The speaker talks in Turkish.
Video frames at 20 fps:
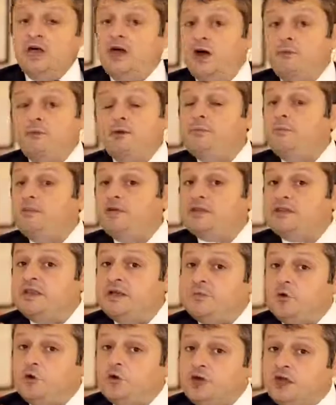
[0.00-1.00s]
Ama bir
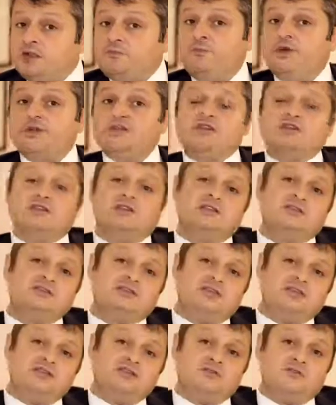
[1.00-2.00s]
demokrat başkanın
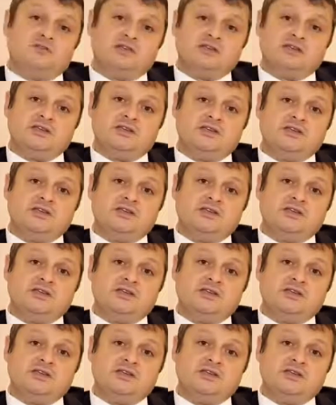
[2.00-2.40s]
seçilmesi